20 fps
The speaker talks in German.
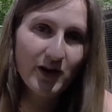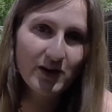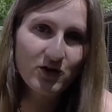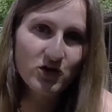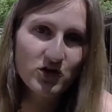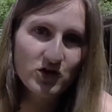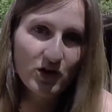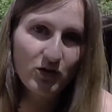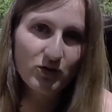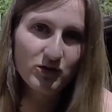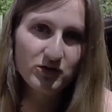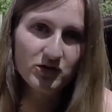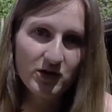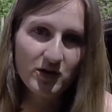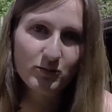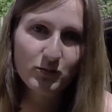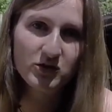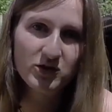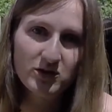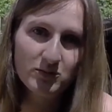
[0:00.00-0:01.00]
anschauen,
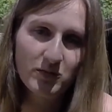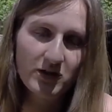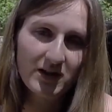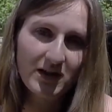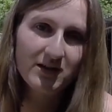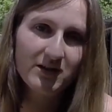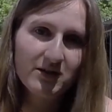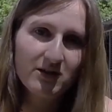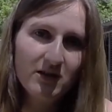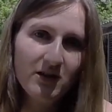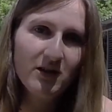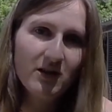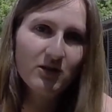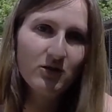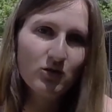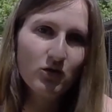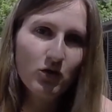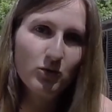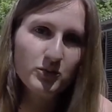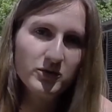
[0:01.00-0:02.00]
sondern müsst immer ganz
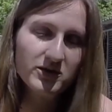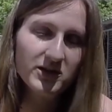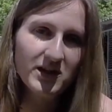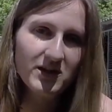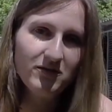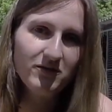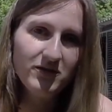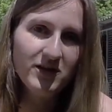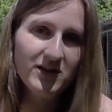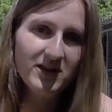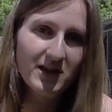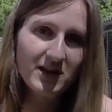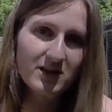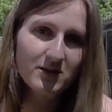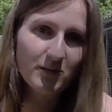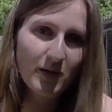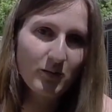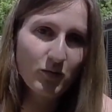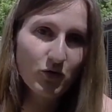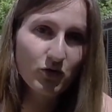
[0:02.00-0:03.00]
grob sehen, wie geht
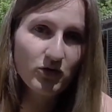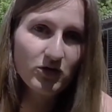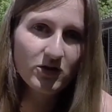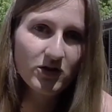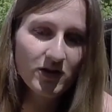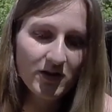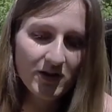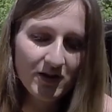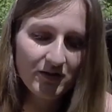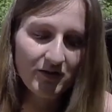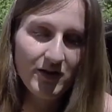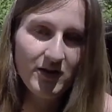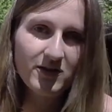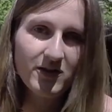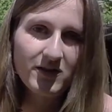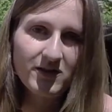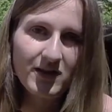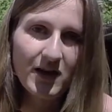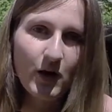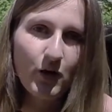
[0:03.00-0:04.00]
es meinem Hund, wie ist
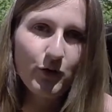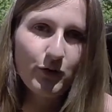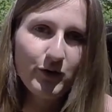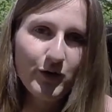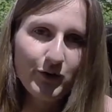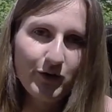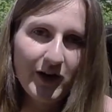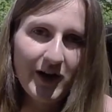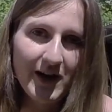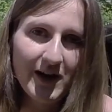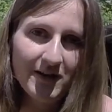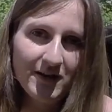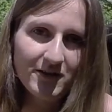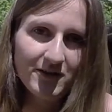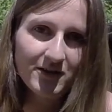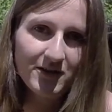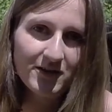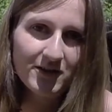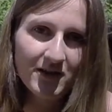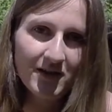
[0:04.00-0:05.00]
er drauf? Wie verhält er
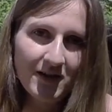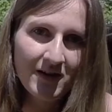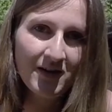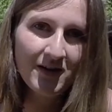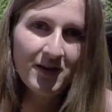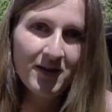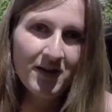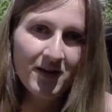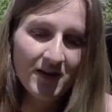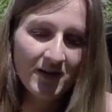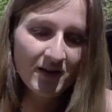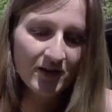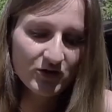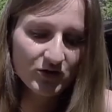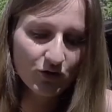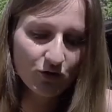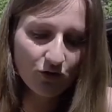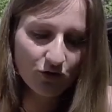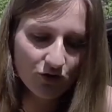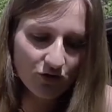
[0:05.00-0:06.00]
sich?
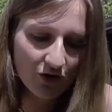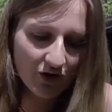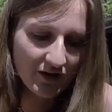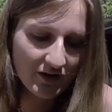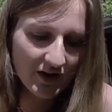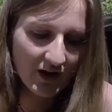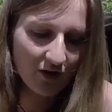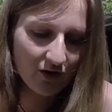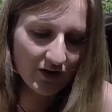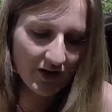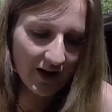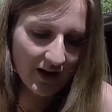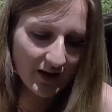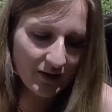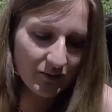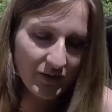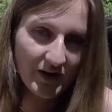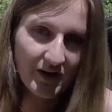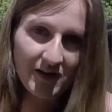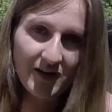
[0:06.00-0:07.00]
Zur Not könnt ihr auch
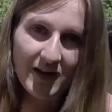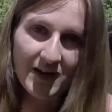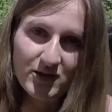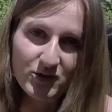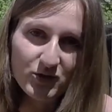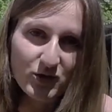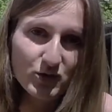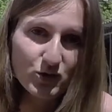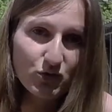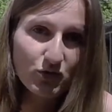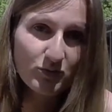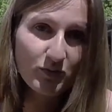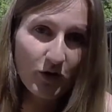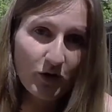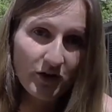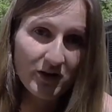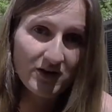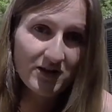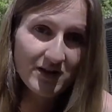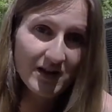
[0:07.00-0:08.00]
gerne bei der nächsten Untersuchung
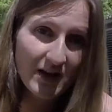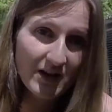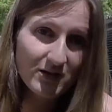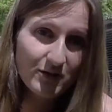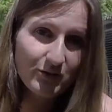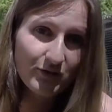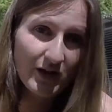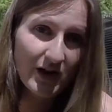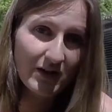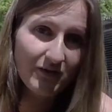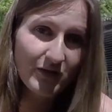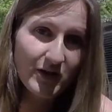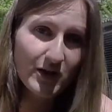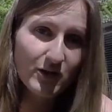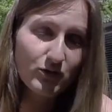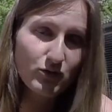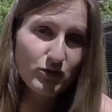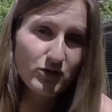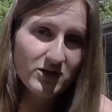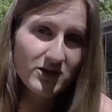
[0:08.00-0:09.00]
euren Tierarzt fragen. Wenn ihr
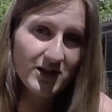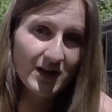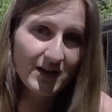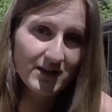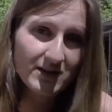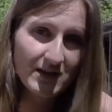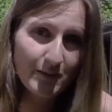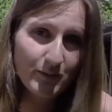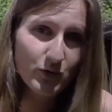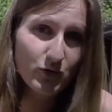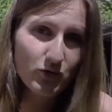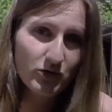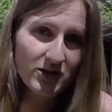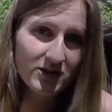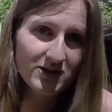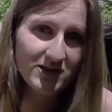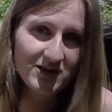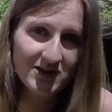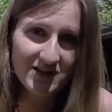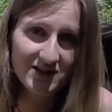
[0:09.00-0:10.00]
einen guten Tierarzt habt, guckt
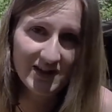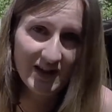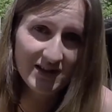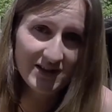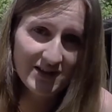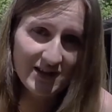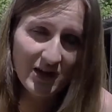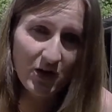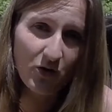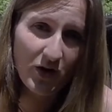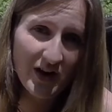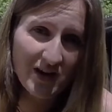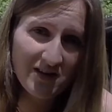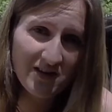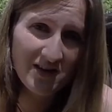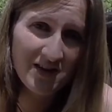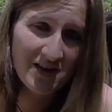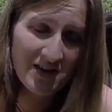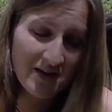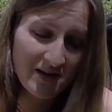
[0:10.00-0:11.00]
er sich das ganz genau an.
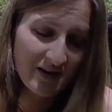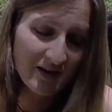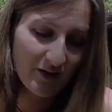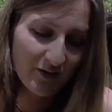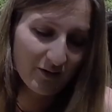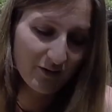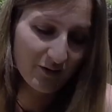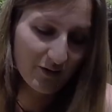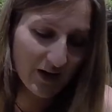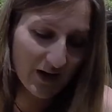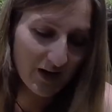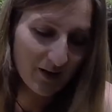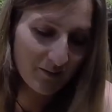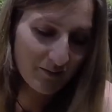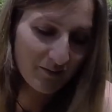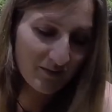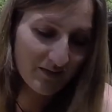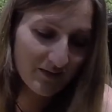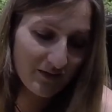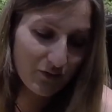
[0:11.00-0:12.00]

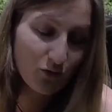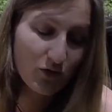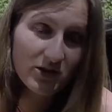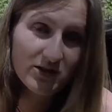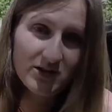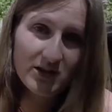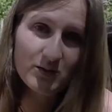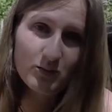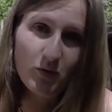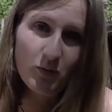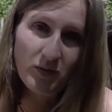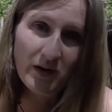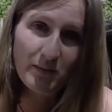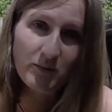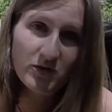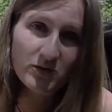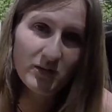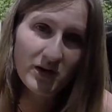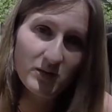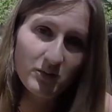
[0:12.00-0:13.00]
Ähm, nur ist das
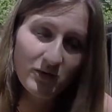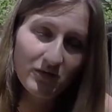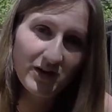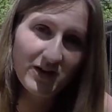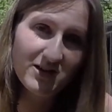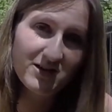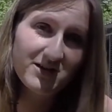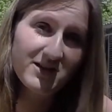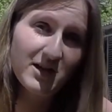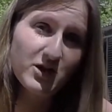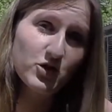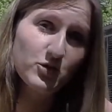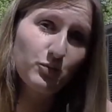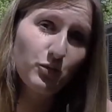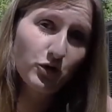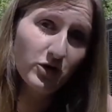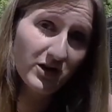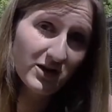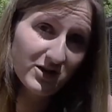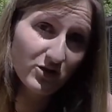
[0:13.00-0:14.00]
Problem zum Beispiel, wenn ihr hier sehr einen
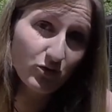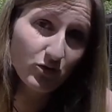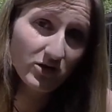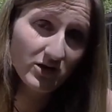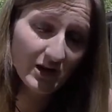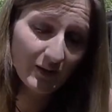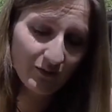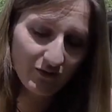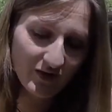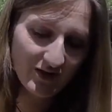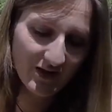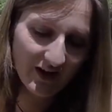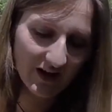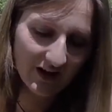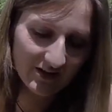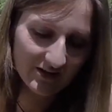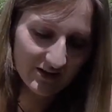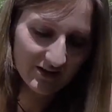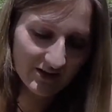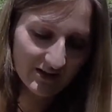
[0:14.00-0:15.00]
sportlichen Hund habt, wie die
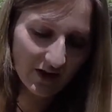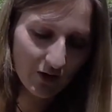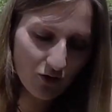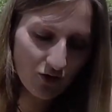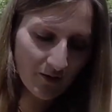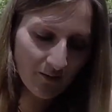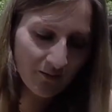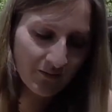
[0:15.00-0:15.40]
Huskies auch,